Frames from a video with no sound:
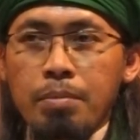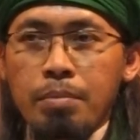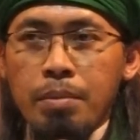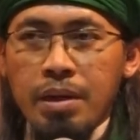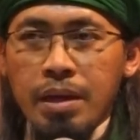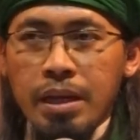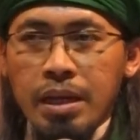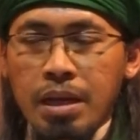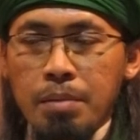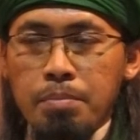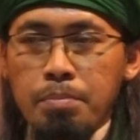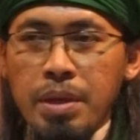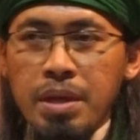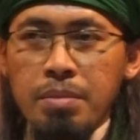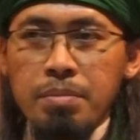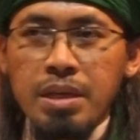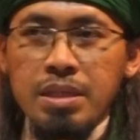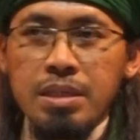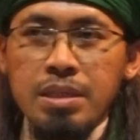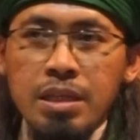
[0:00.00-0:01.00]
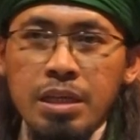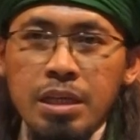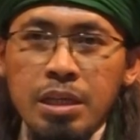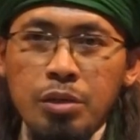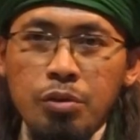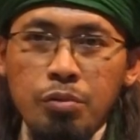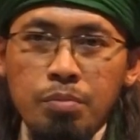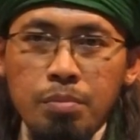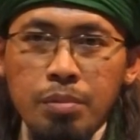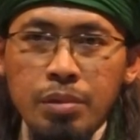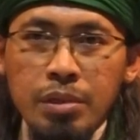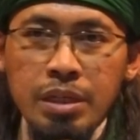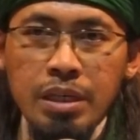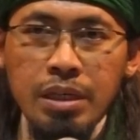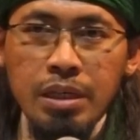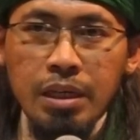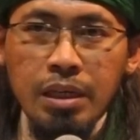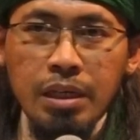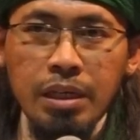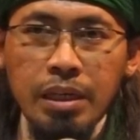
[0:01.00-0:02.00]
mereka bebas hidup
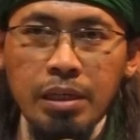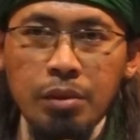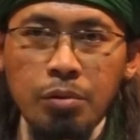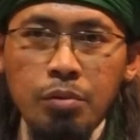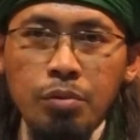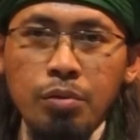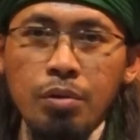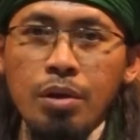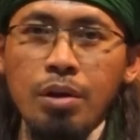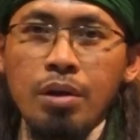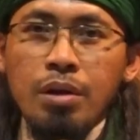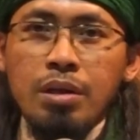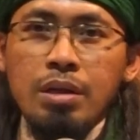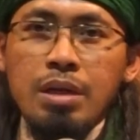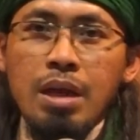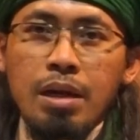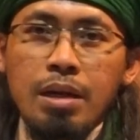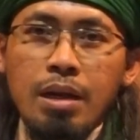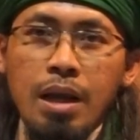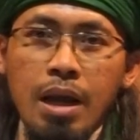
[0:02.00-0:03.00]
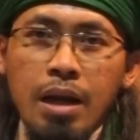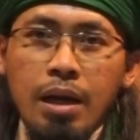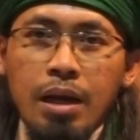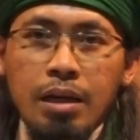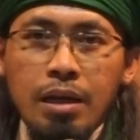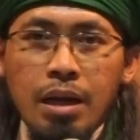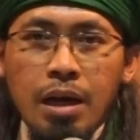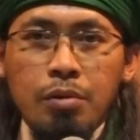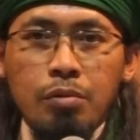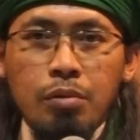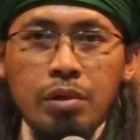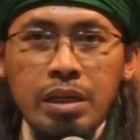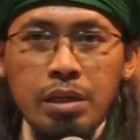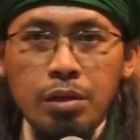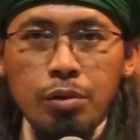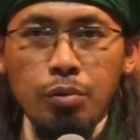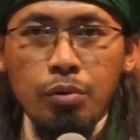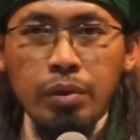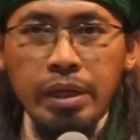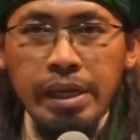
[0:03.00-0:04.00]
di negeriku dan akan aku
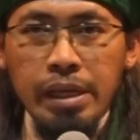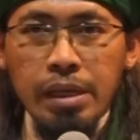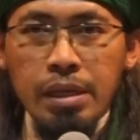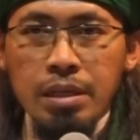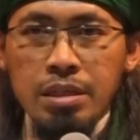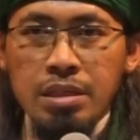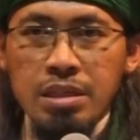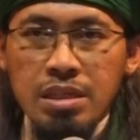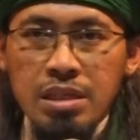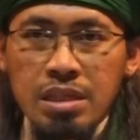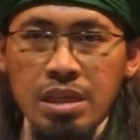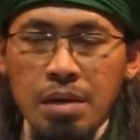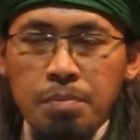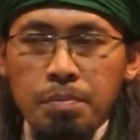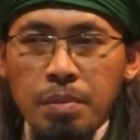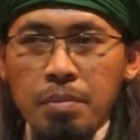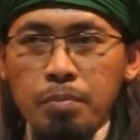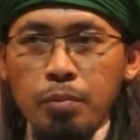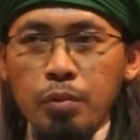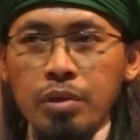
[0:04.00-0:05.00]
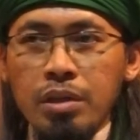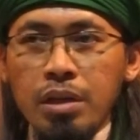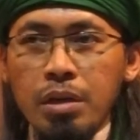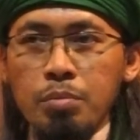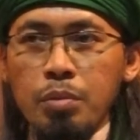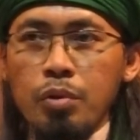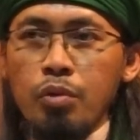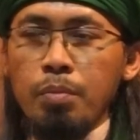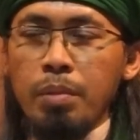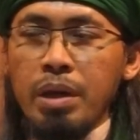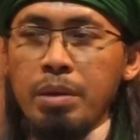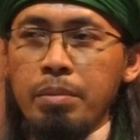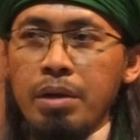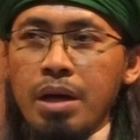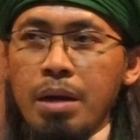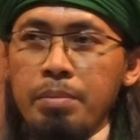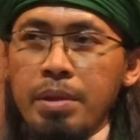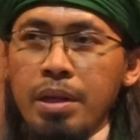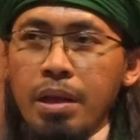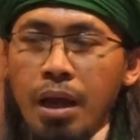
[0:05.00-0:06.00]
lindungi. Siapapun yang berupaya
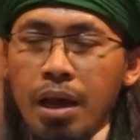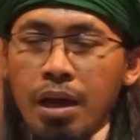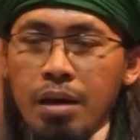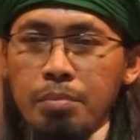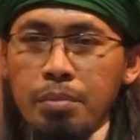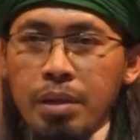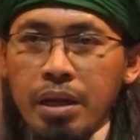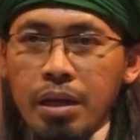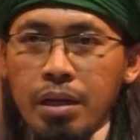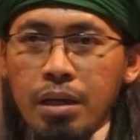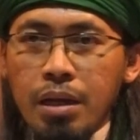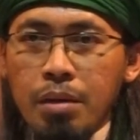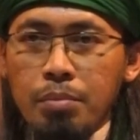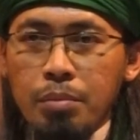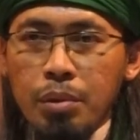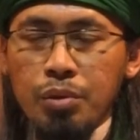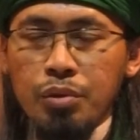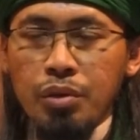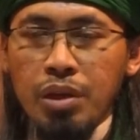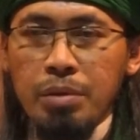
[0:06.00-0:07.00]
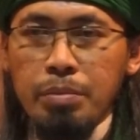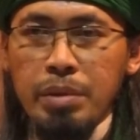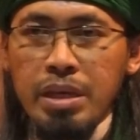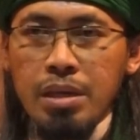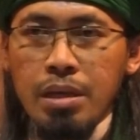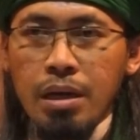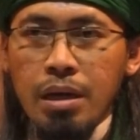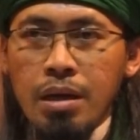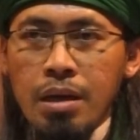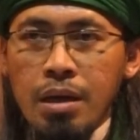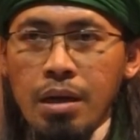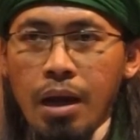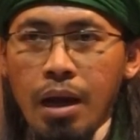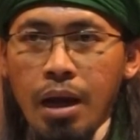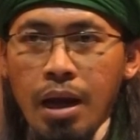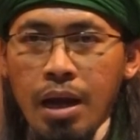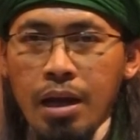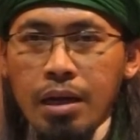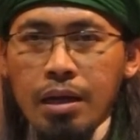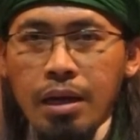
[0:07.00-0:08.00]
mengambil hak mereka, menzaliminya,
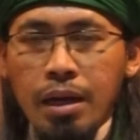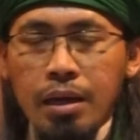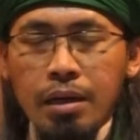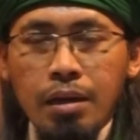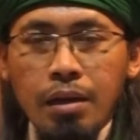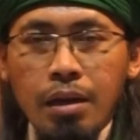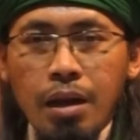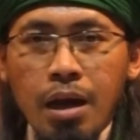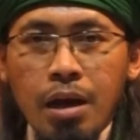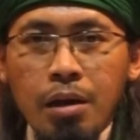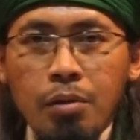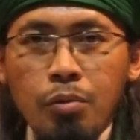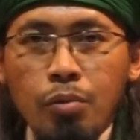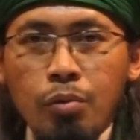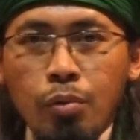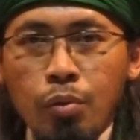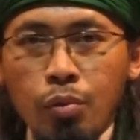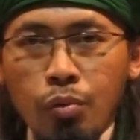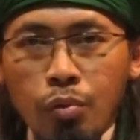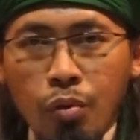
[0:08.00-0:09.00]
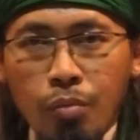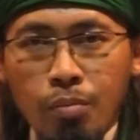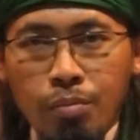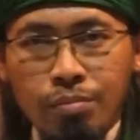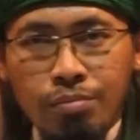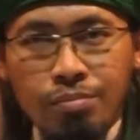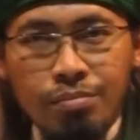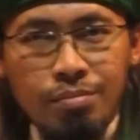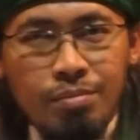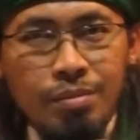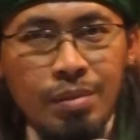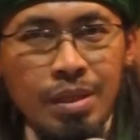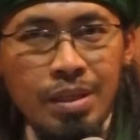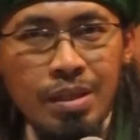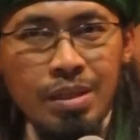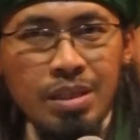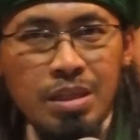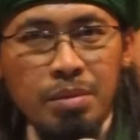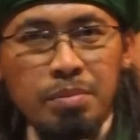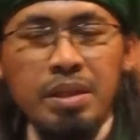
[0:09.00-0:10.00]
akan aku hukum.
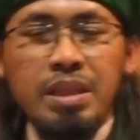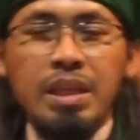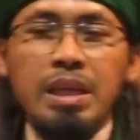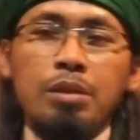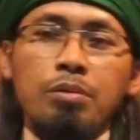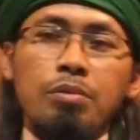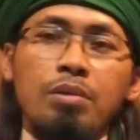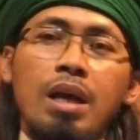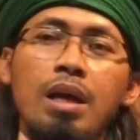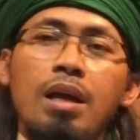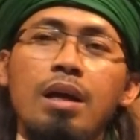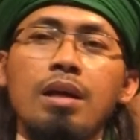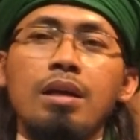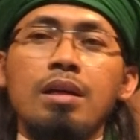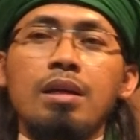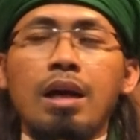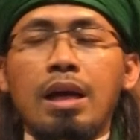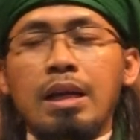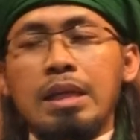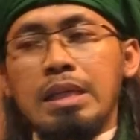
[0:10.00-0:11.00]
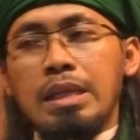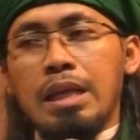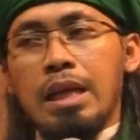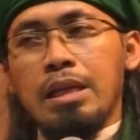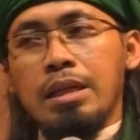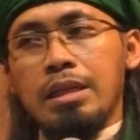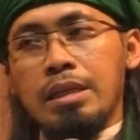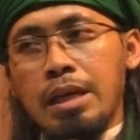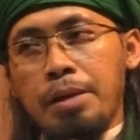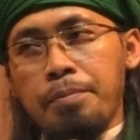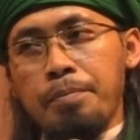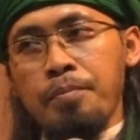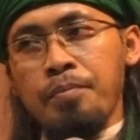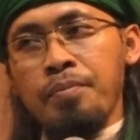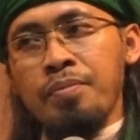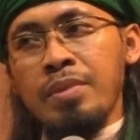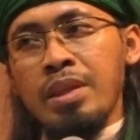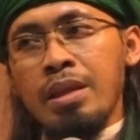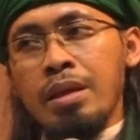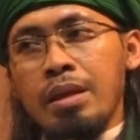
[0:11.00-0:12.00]
Seperti itulah keadilannya.
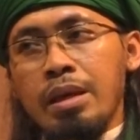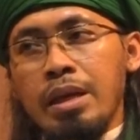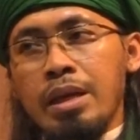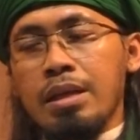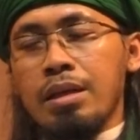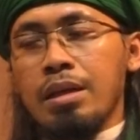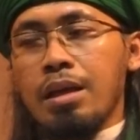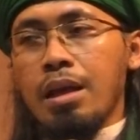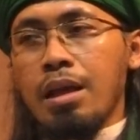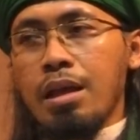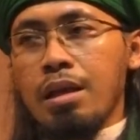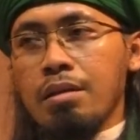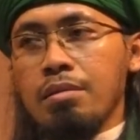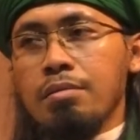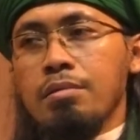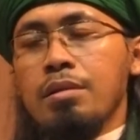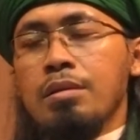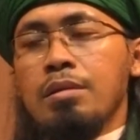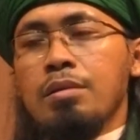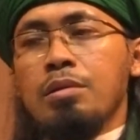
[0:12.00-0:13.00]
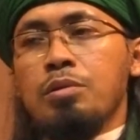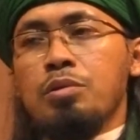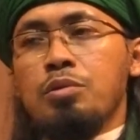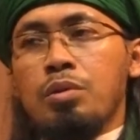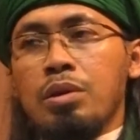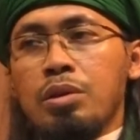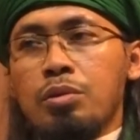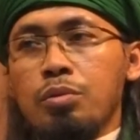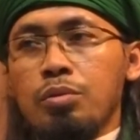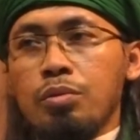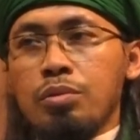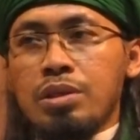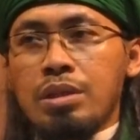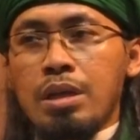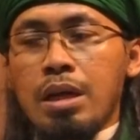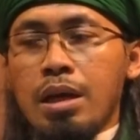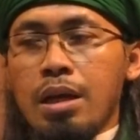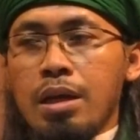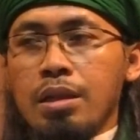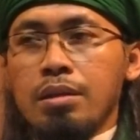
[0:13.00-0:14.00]
Hingga suatu
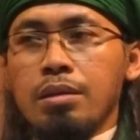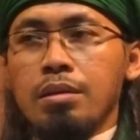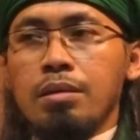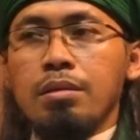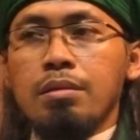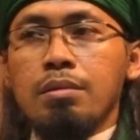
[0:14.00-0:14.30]
saat